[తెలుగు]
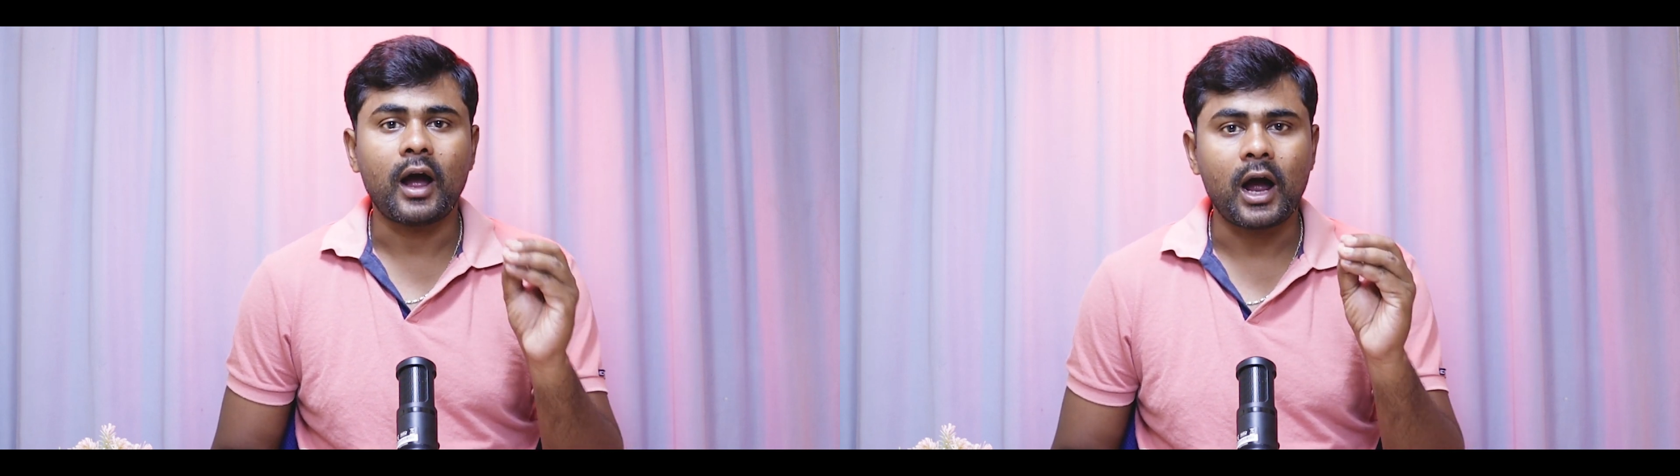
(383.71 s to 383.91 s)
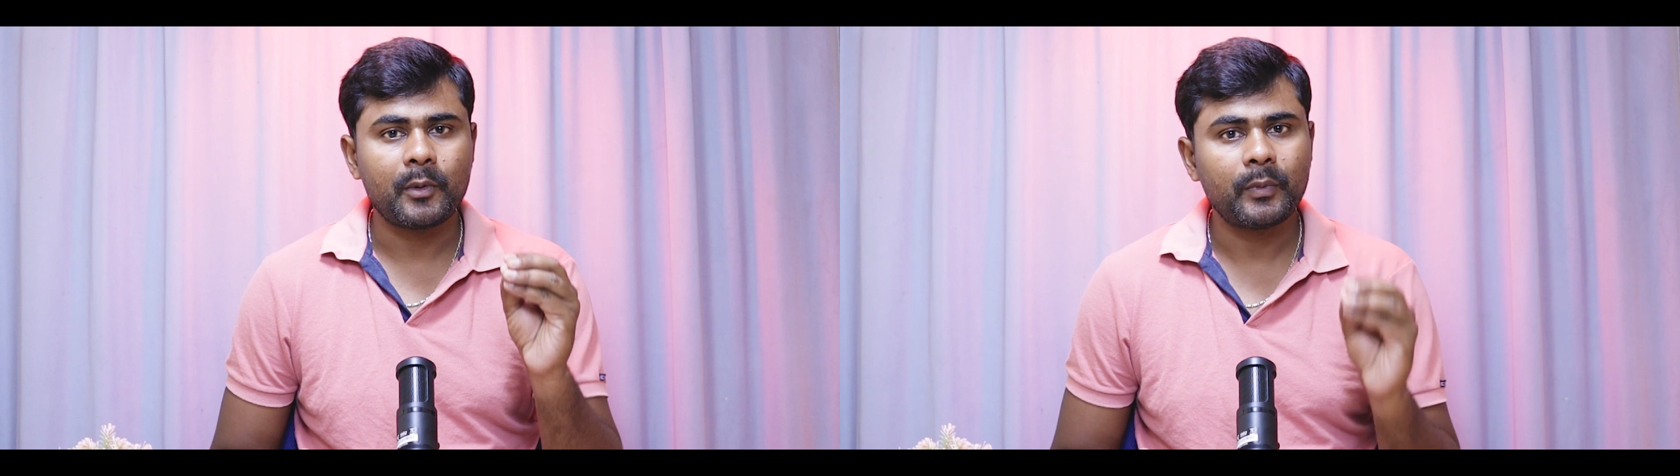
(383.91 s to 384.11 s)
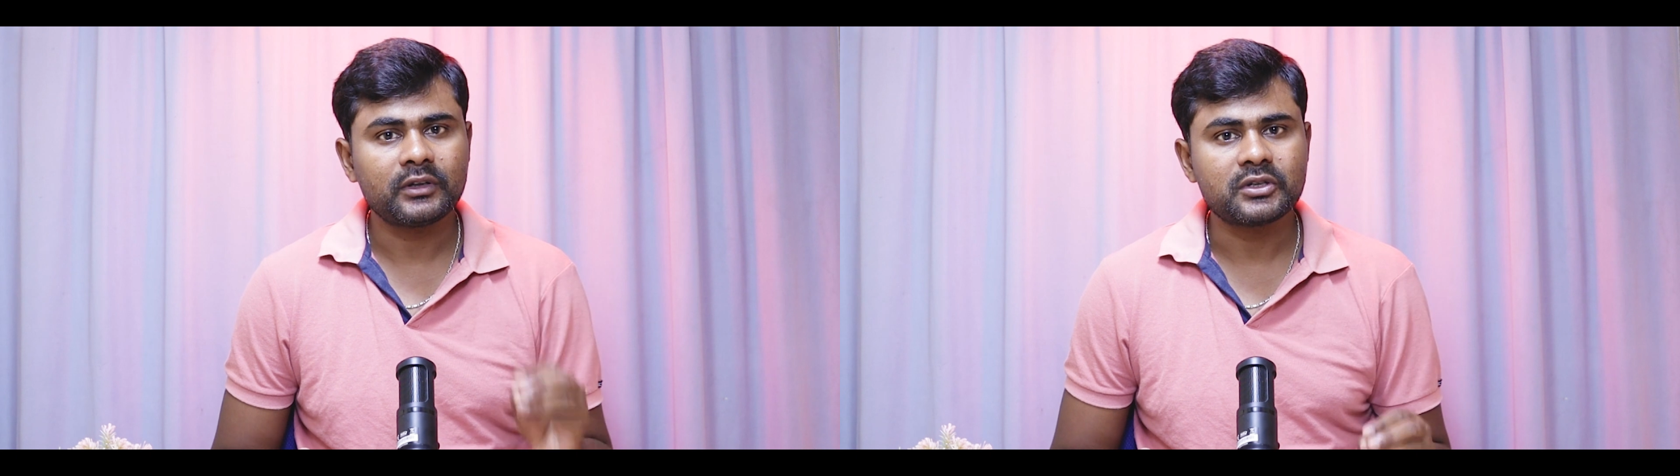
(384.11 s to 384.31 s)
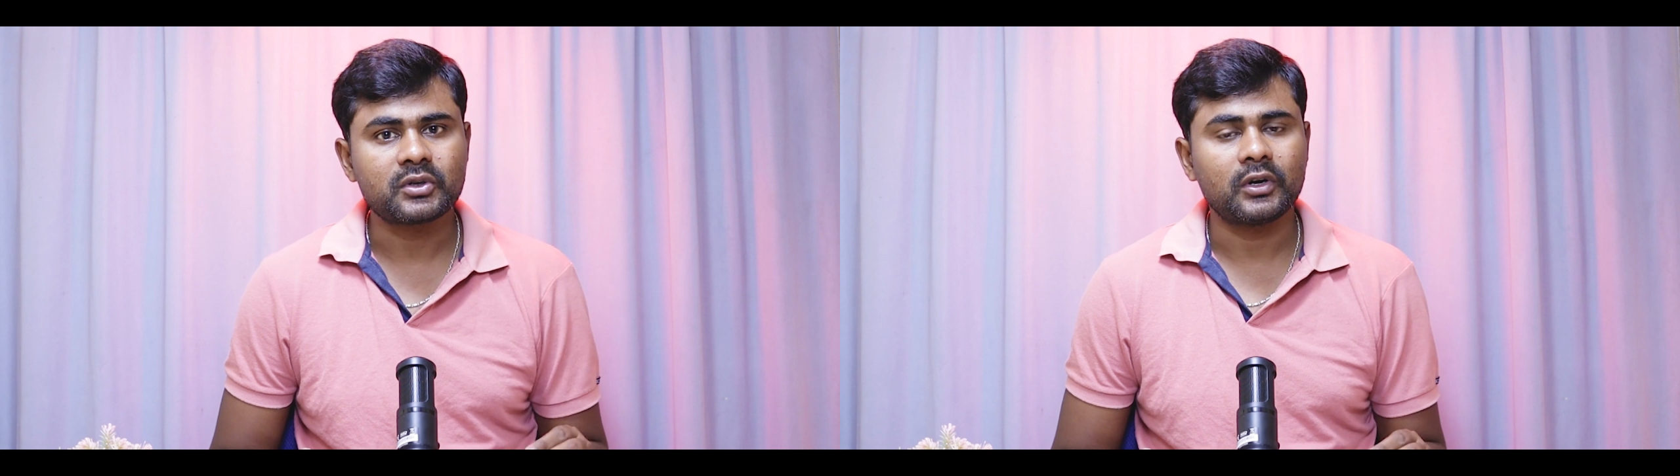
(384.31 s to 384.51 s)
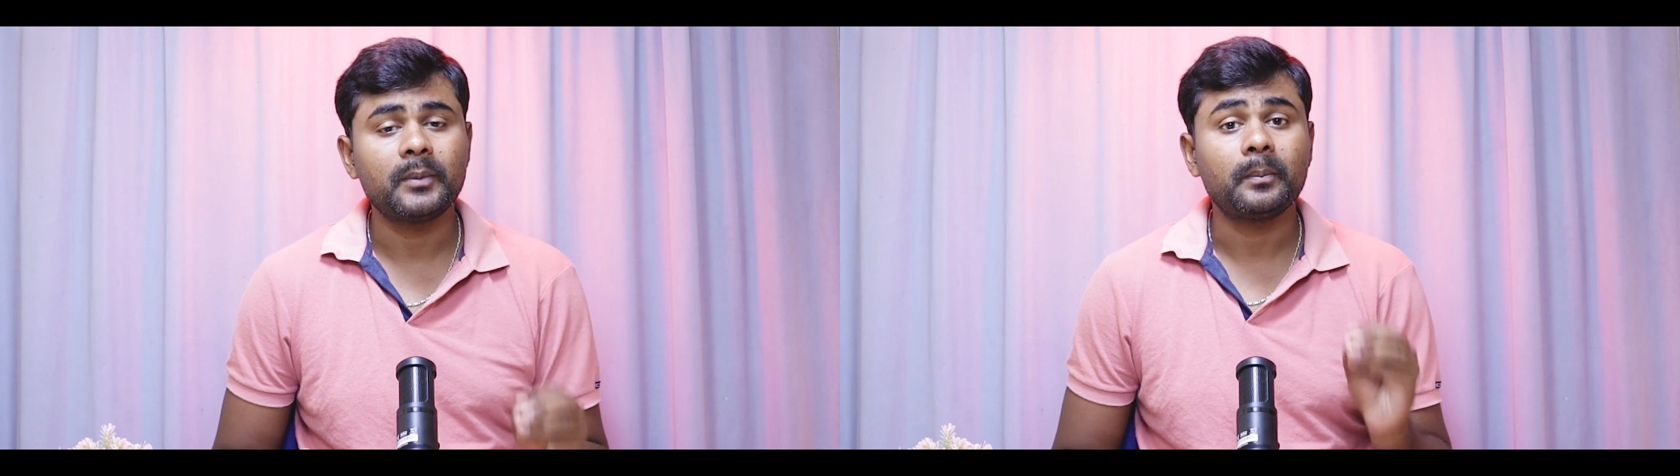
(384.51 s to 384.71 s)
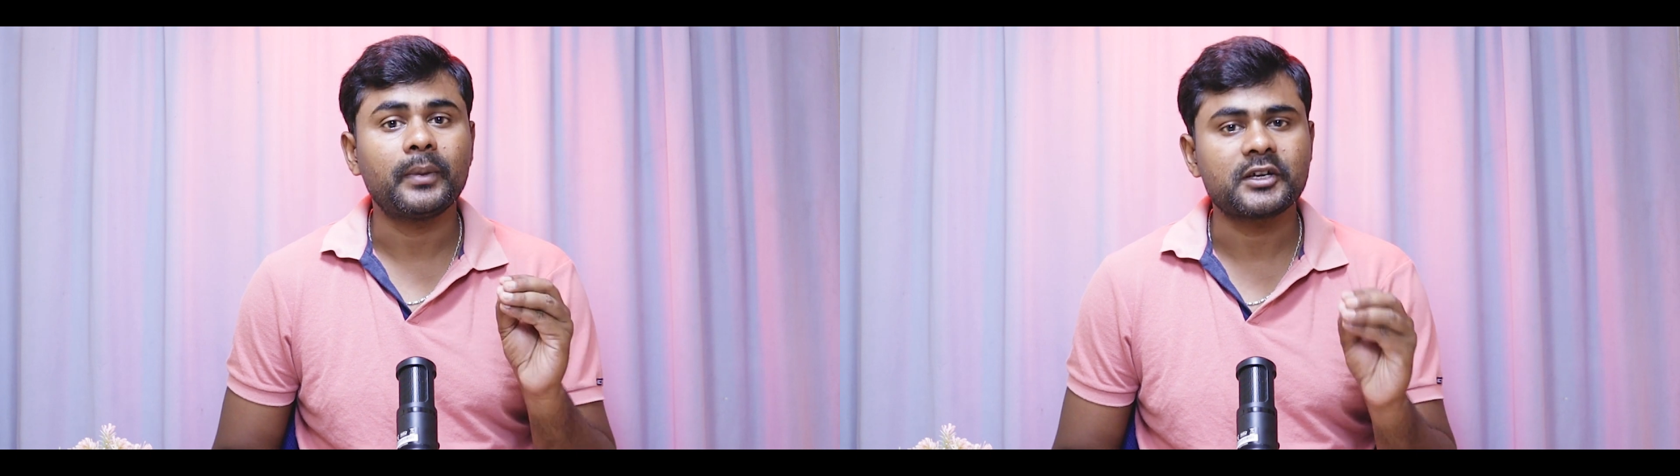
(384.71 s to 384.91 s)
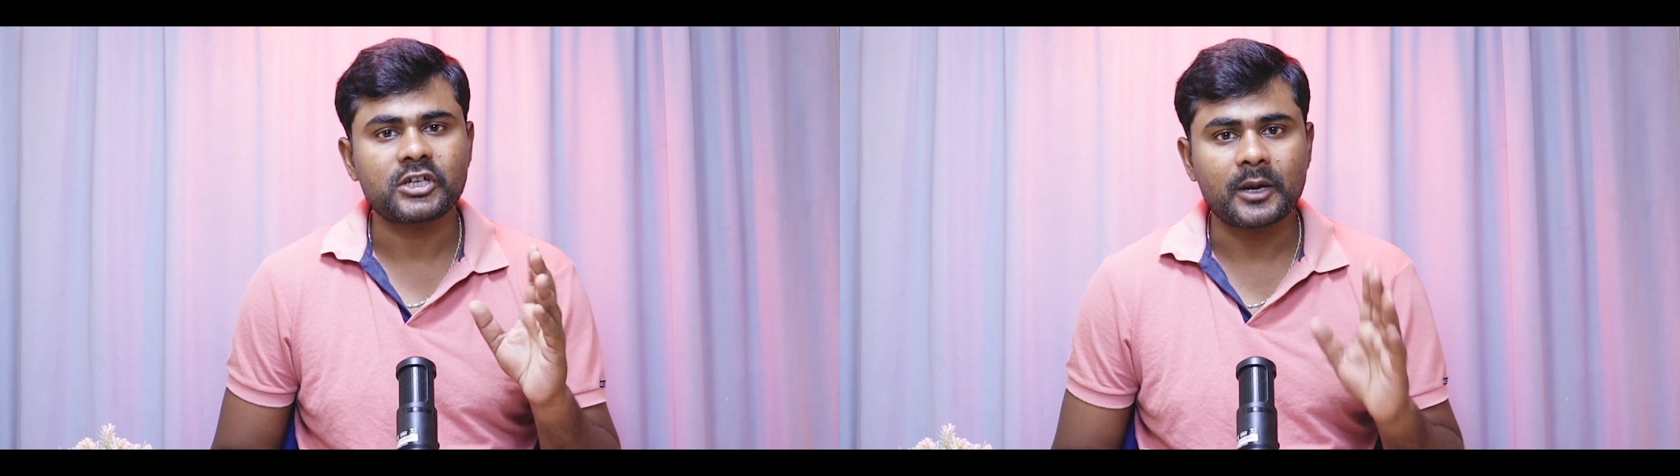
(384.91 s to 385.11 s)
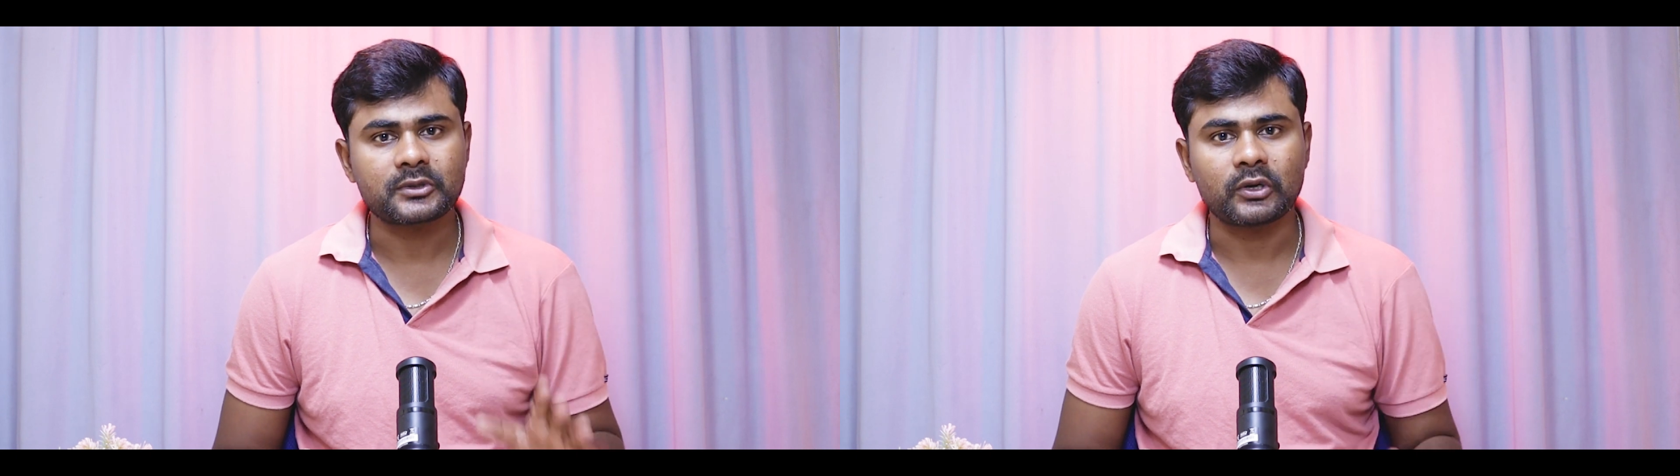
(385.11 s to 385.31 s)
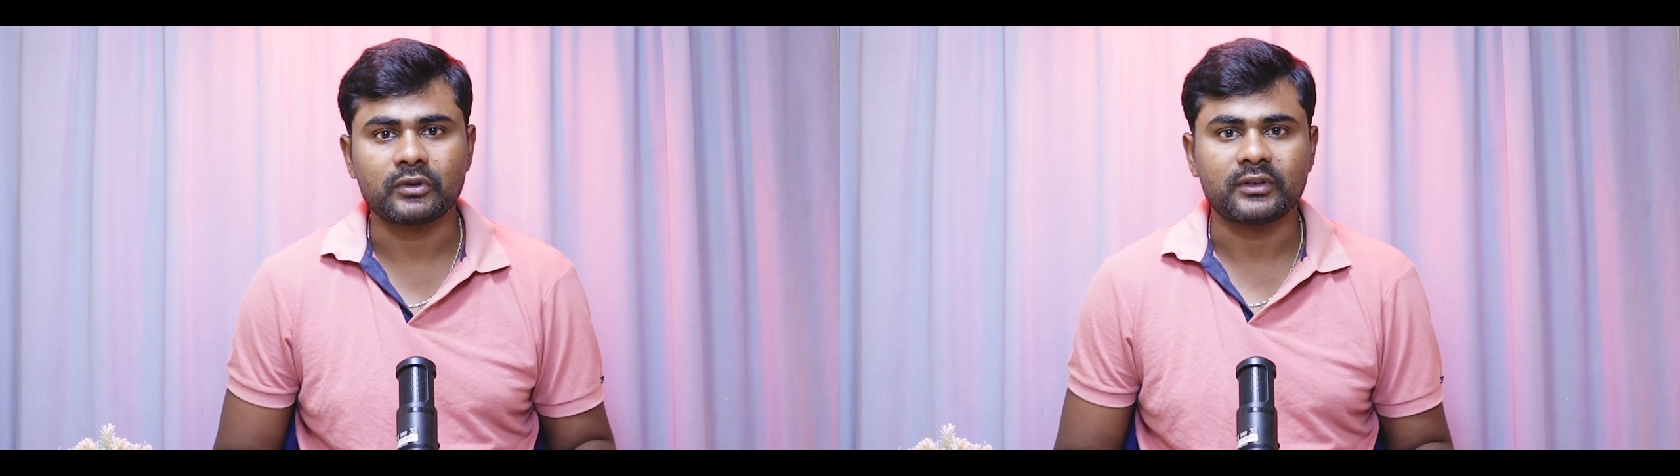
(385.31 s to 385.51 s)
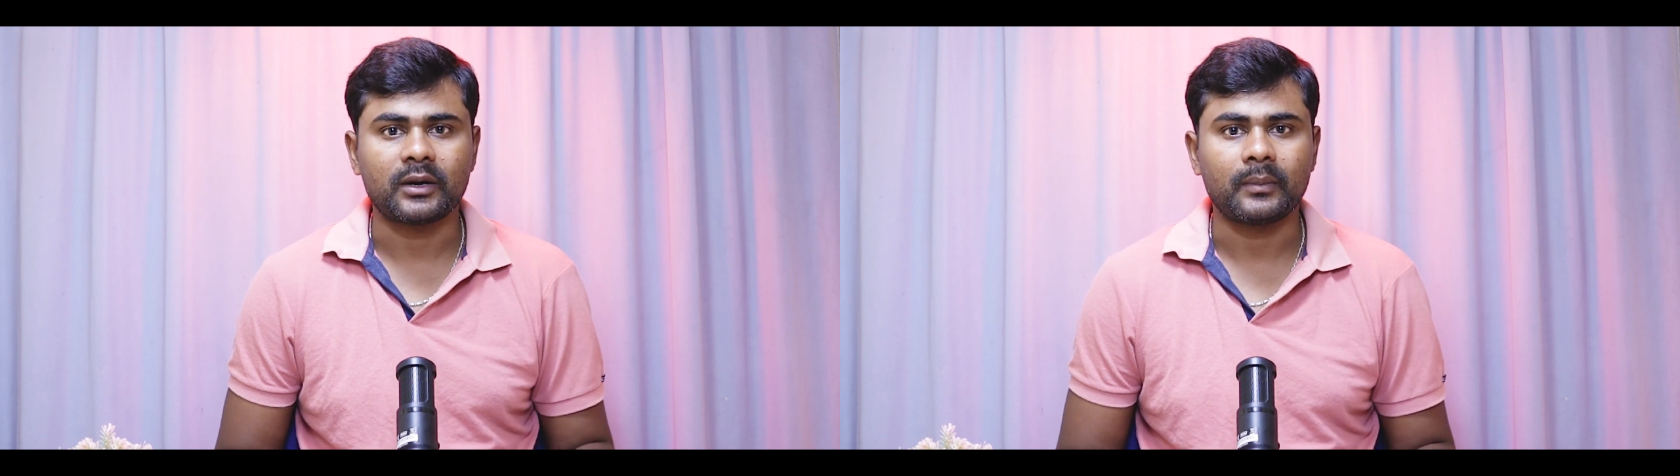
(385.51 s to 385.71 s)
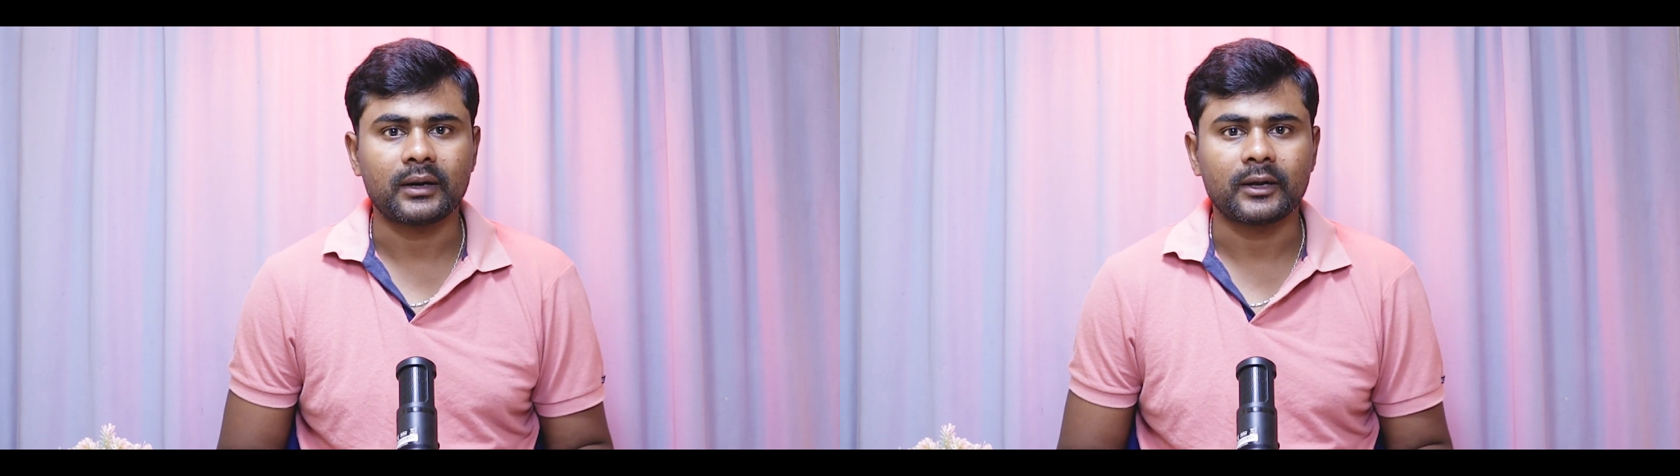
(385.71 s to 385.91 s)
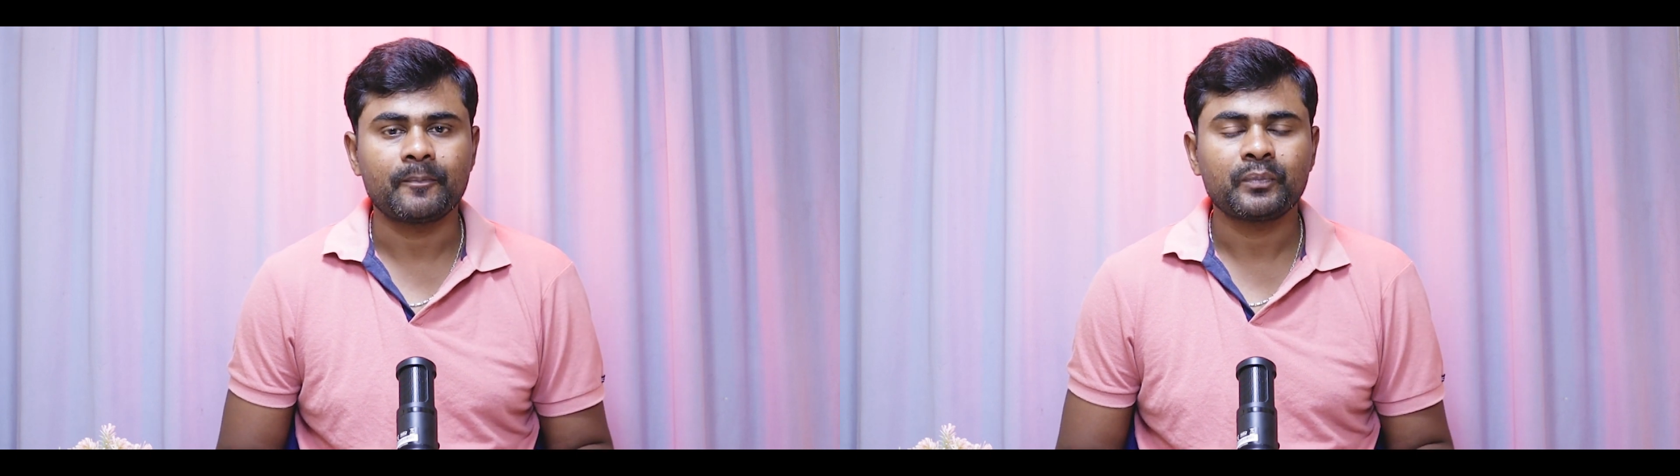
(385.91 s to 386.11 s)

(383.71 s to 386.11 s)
ఆ మొబైల్ తీసుకోండి బెస్ట్ ఆప్షన్ అవుతుందన్నమాట